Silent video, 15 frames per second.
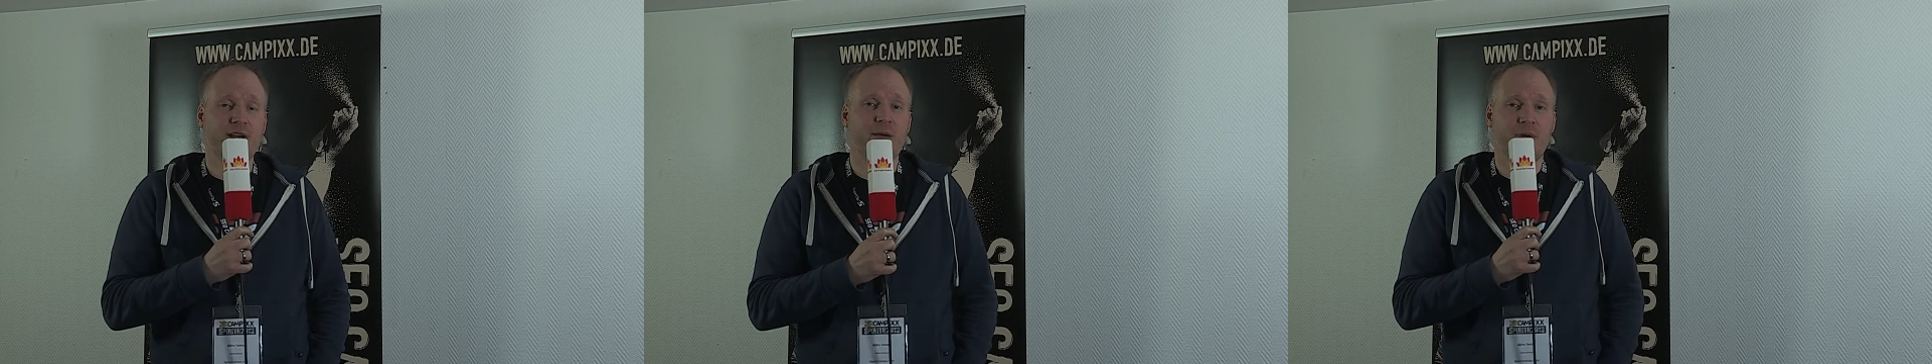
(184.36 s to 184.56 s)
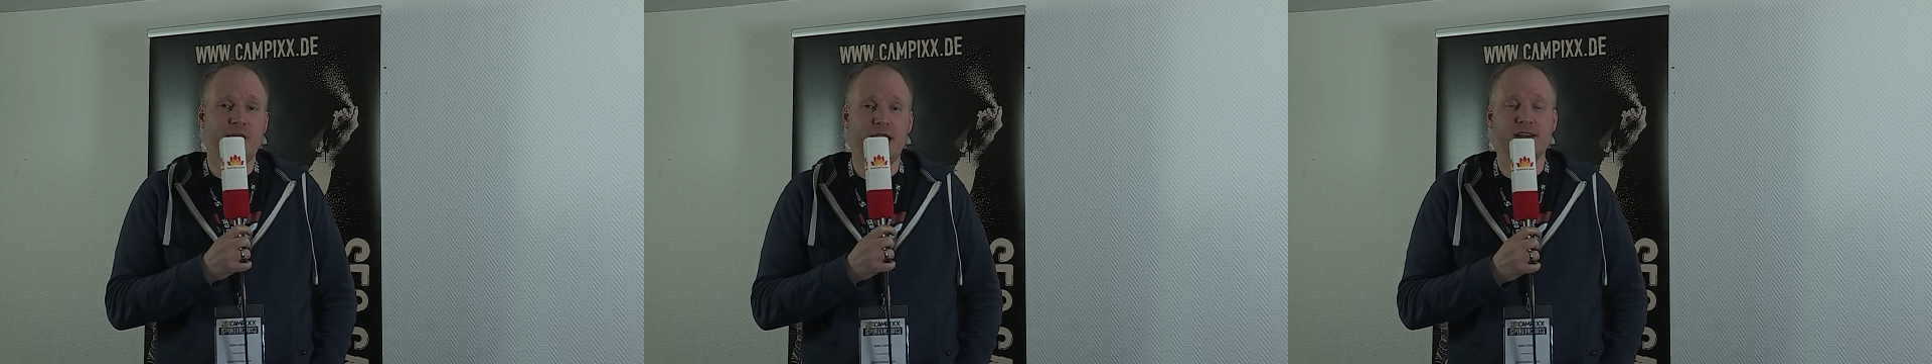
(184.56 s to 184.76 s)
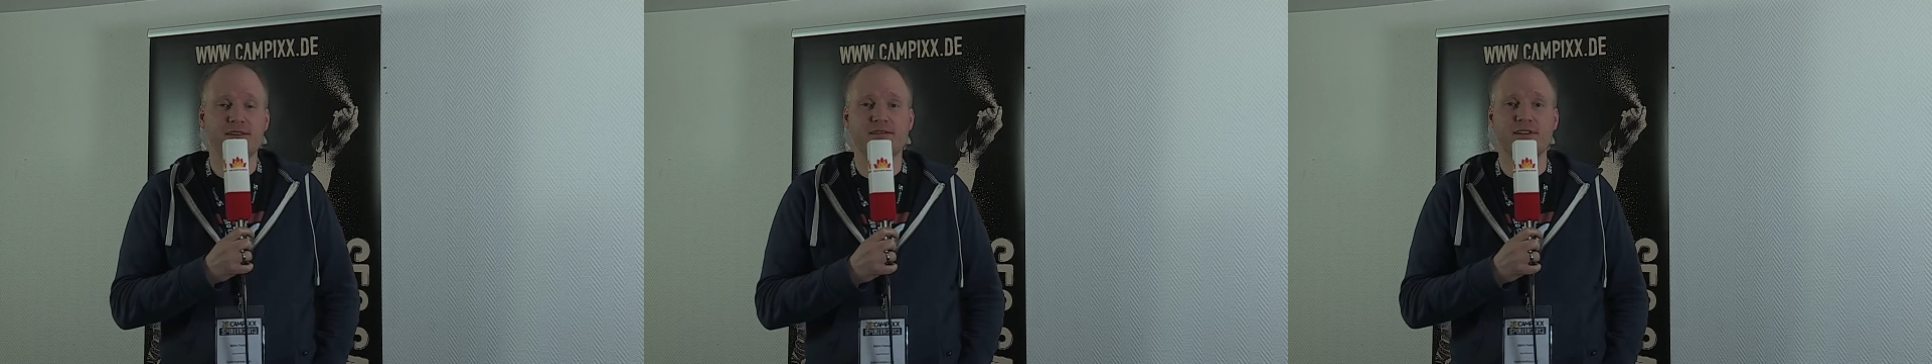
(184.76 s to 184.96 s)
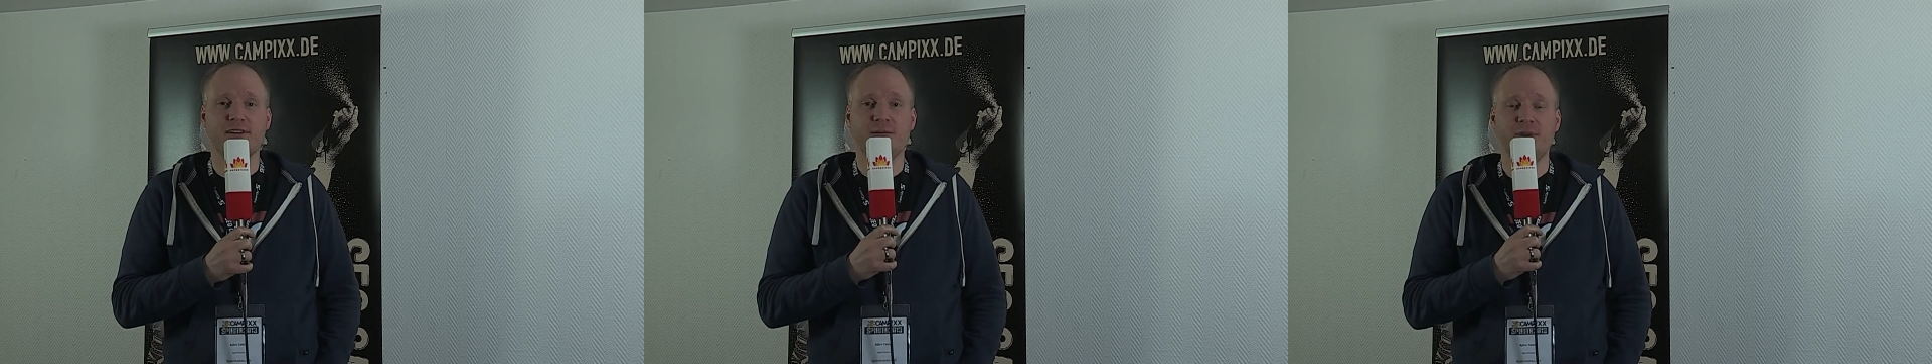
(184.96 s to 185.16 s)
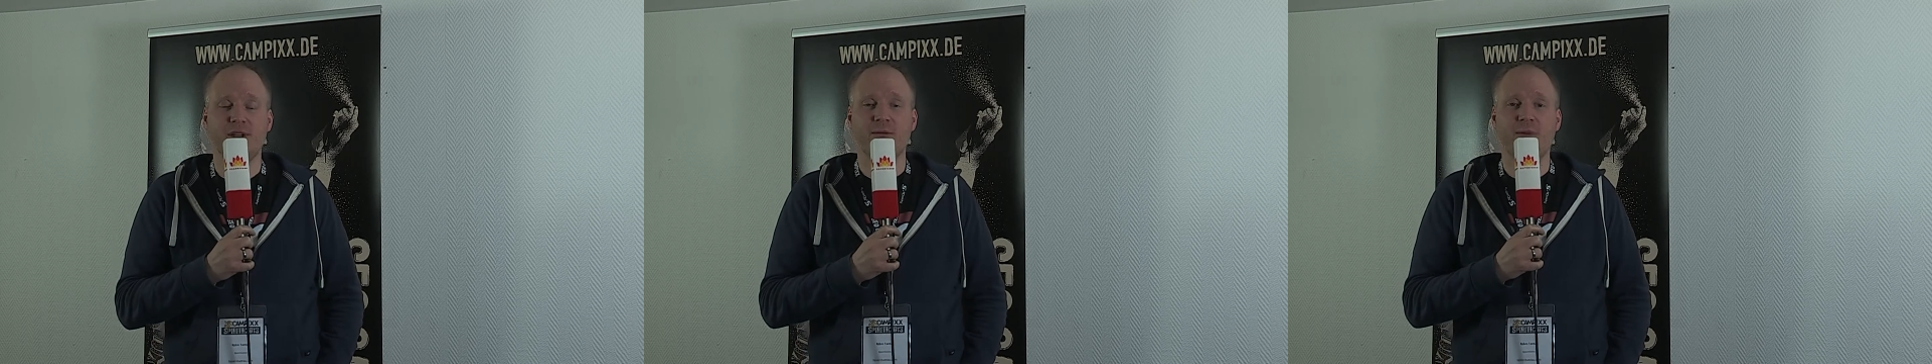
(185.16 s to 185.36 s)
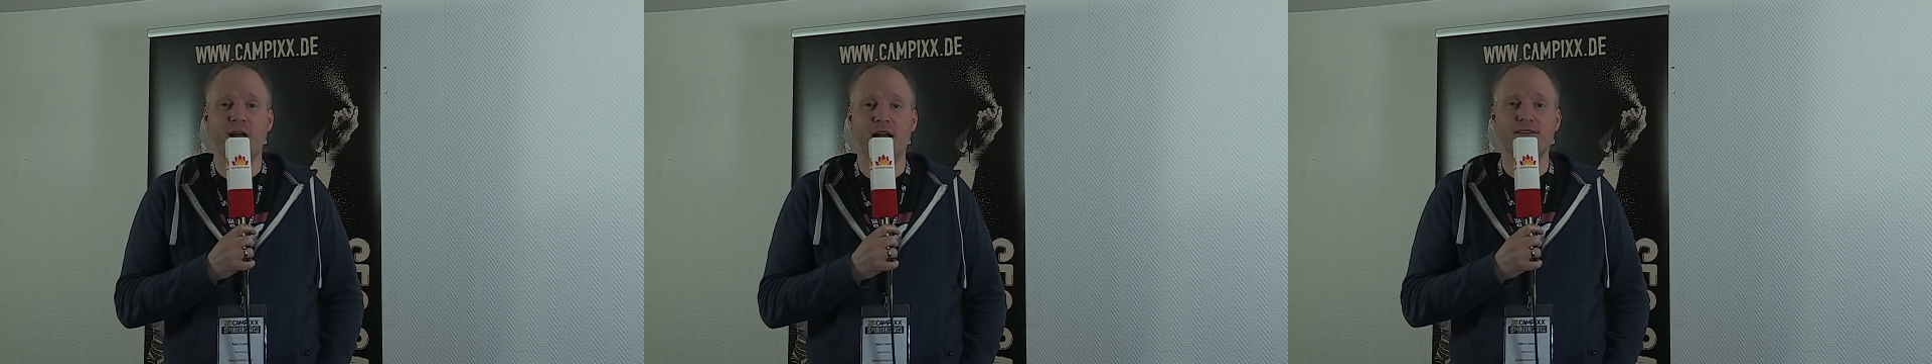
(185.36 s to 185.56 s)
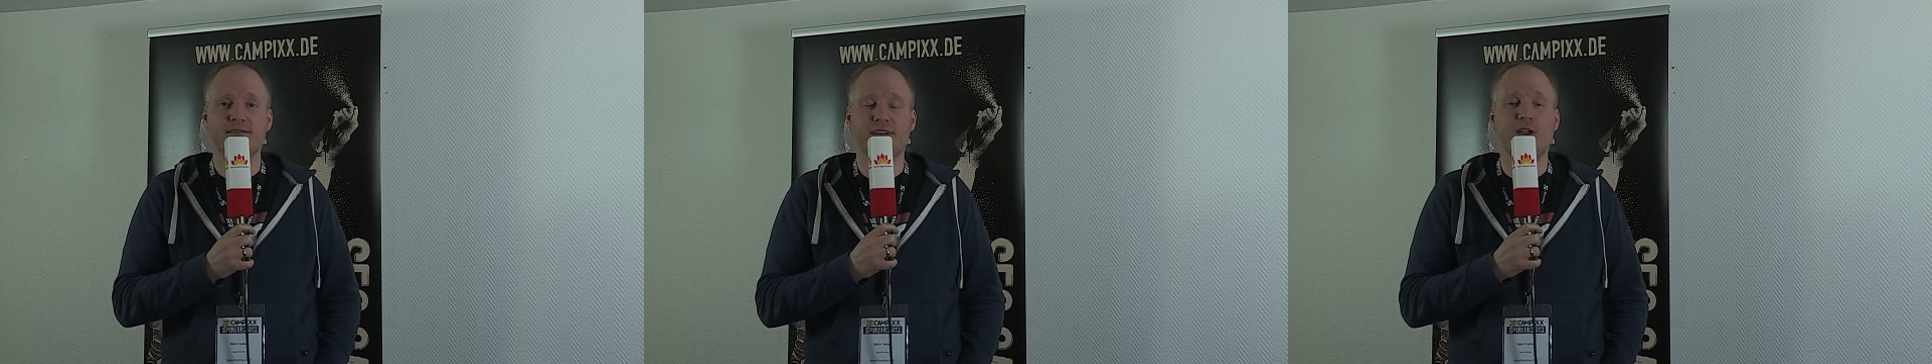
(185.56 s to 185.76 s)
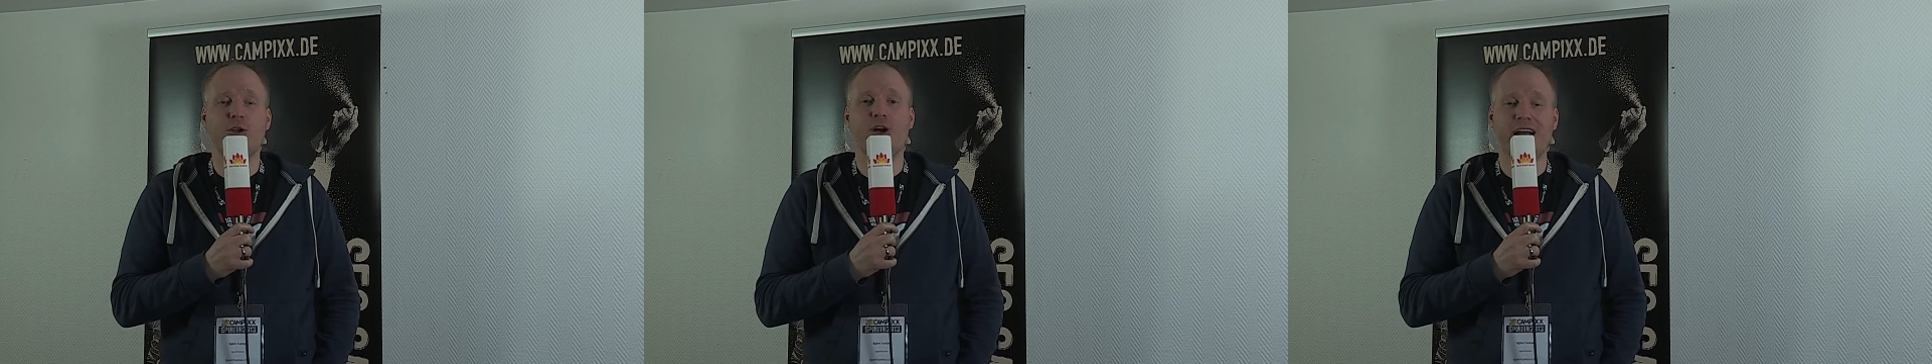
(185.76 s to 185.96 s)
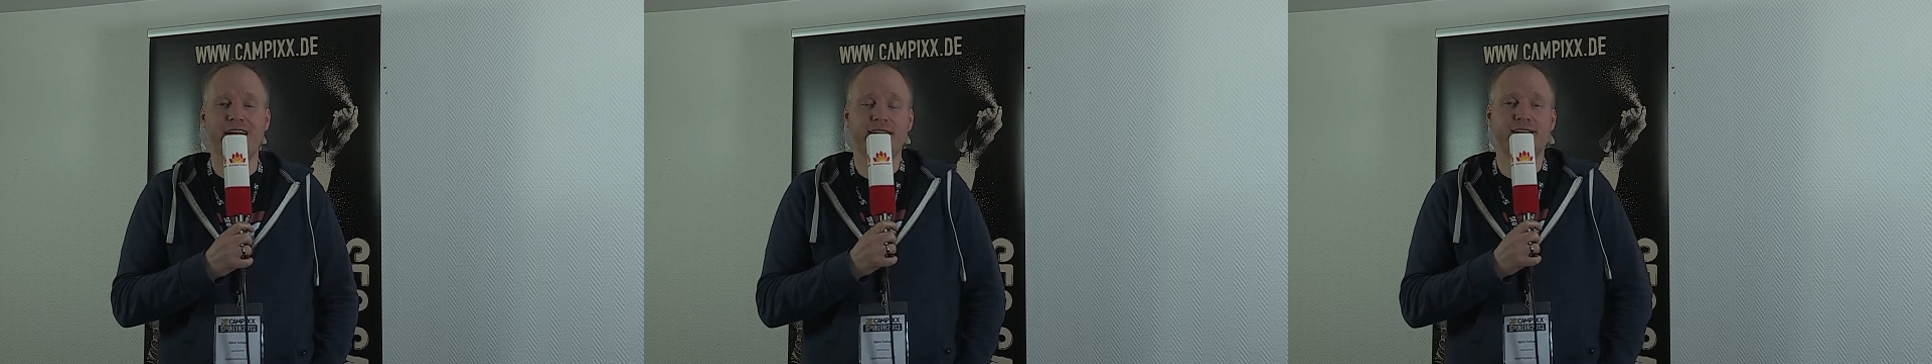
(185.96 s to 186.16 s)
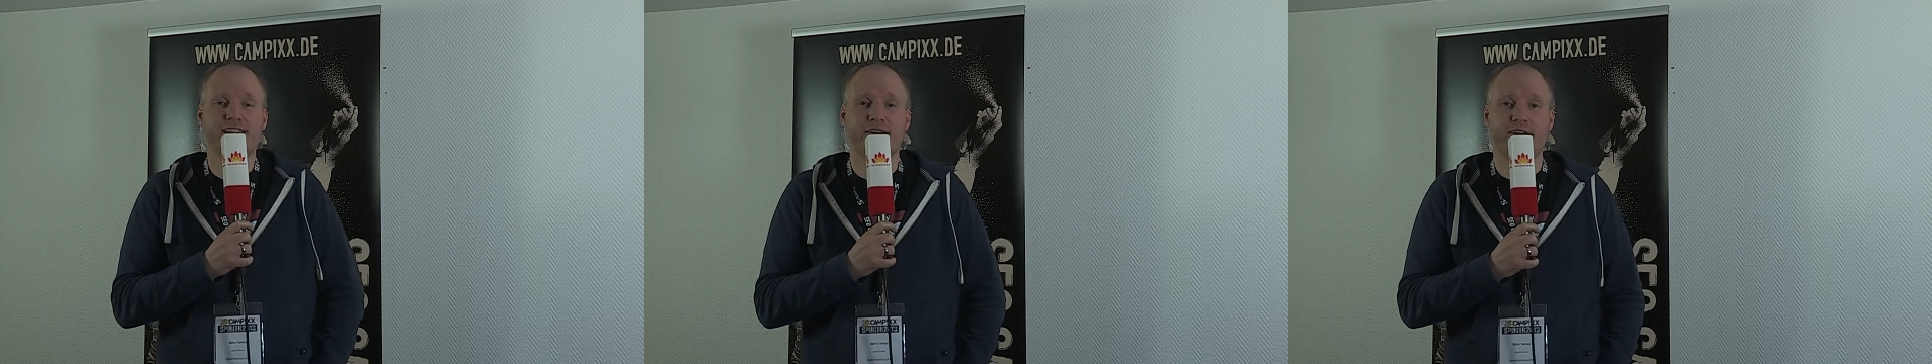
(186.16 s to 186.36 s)
haben ja erst äh, Mitte März, da noch
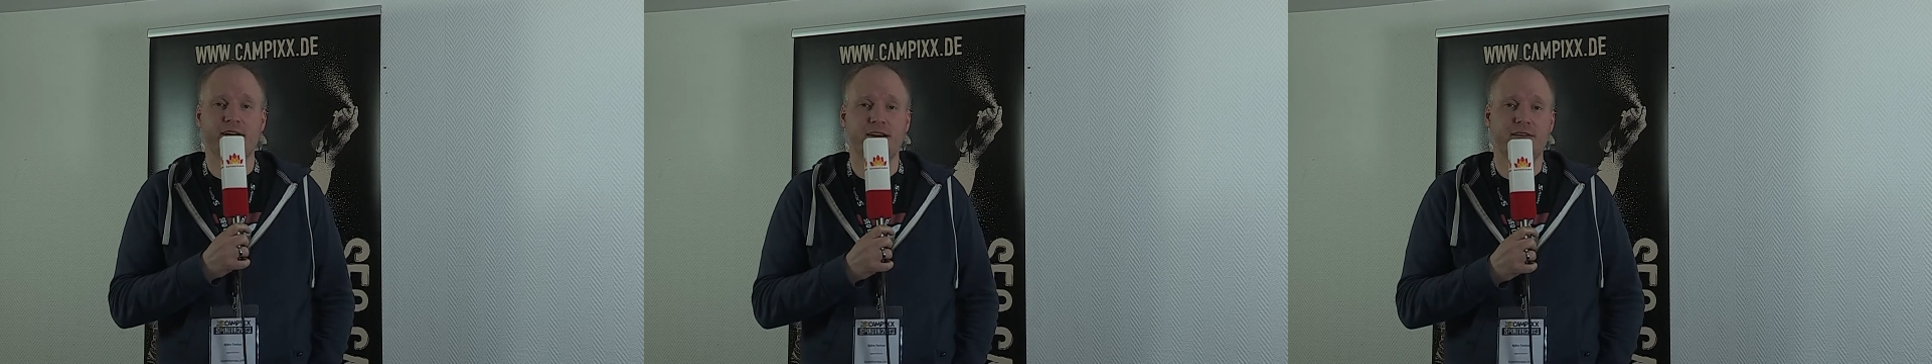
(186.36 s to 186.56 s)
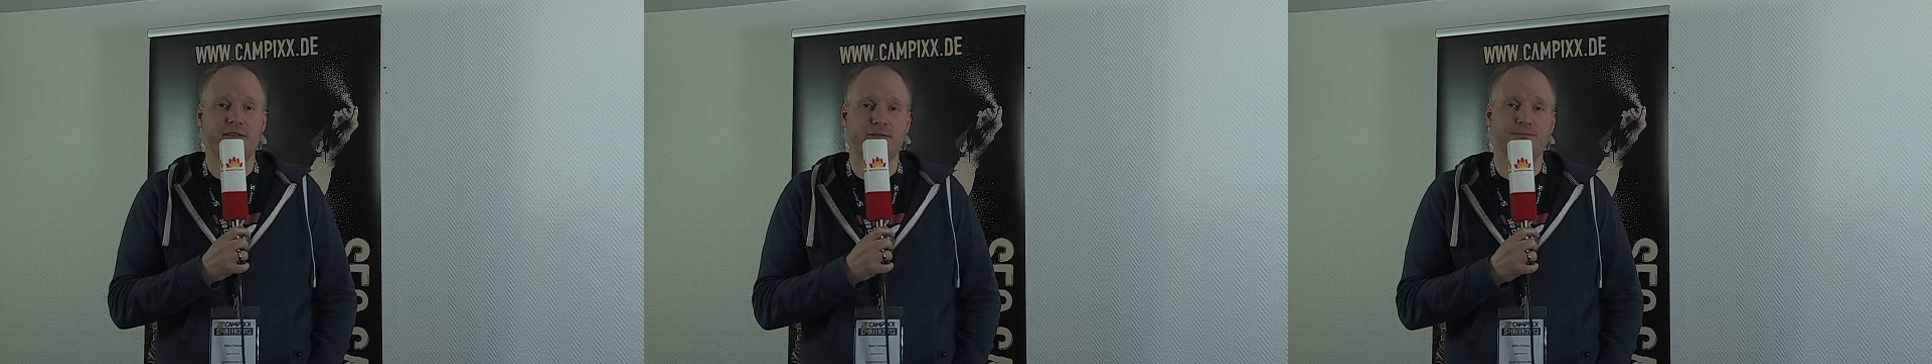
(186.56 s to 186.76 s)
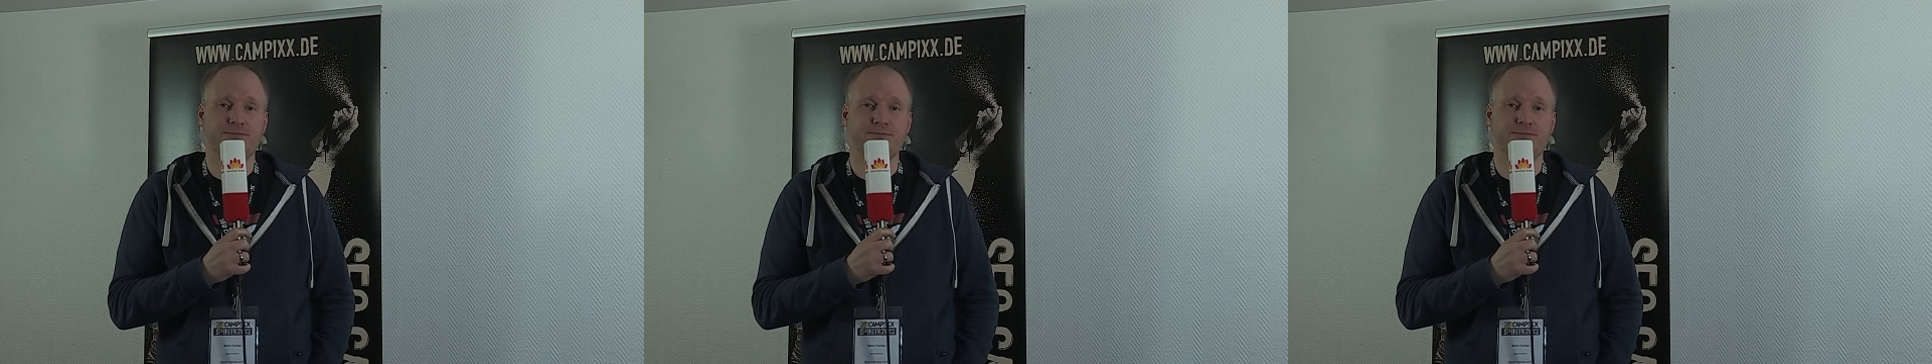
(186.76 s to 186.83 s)
einiges erwartet.